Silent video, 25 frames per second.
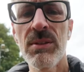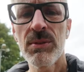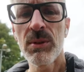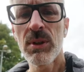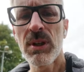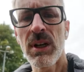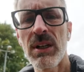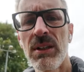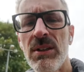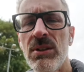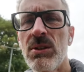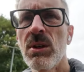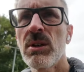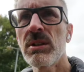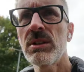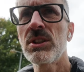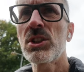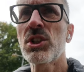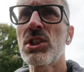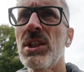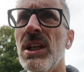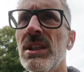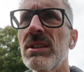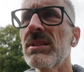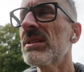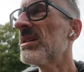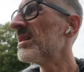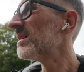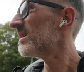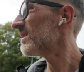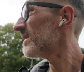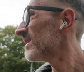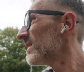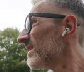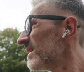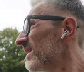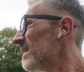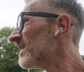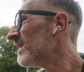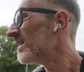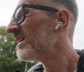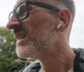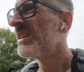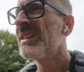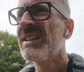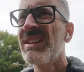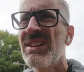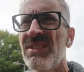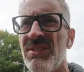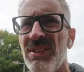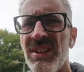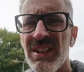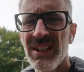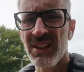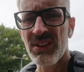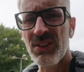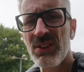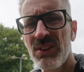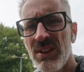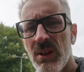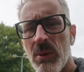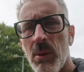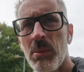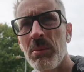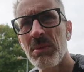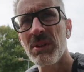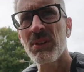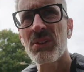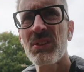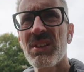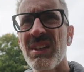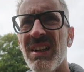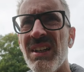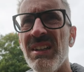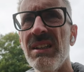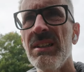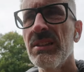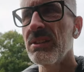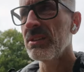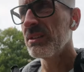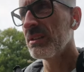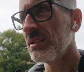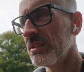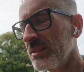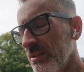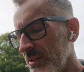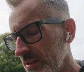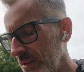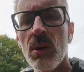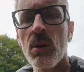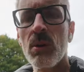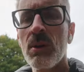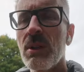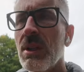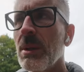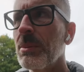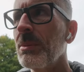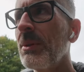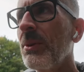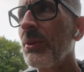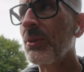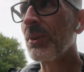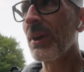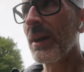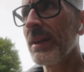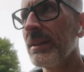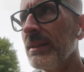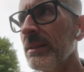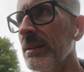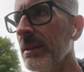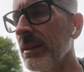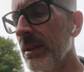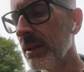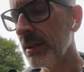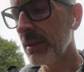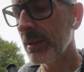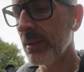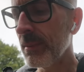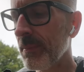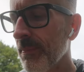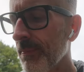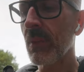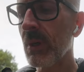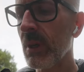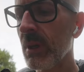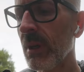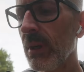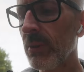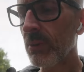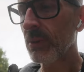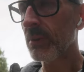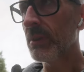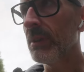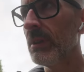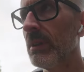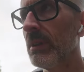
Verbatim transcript: Ich wollte eigentlich noch in die Stadt, weil Essen aber mir ist kalt. Und ich habe die Zeiten, also